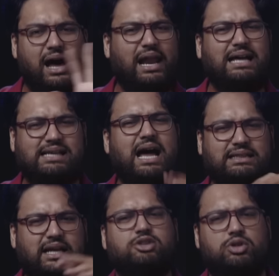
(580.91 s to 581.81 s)
آه لحظة
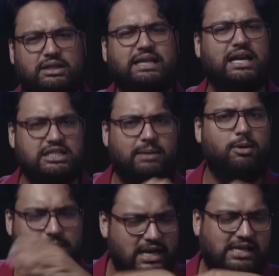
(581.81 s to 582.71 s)
حتى أظن الثاني
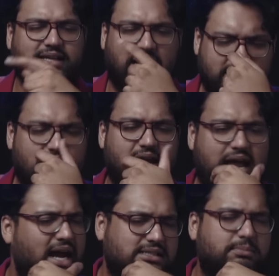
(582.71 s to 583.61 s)
جابوه من الاحتياط حق
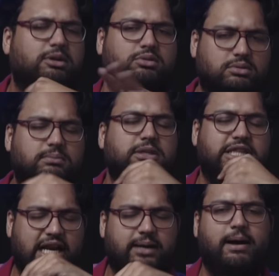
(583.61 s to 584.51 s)
أياكس برضه برضه
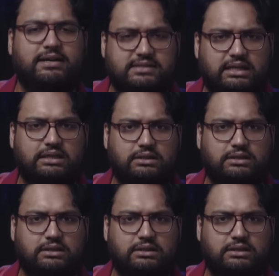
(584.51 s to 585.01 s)
متدرب احسن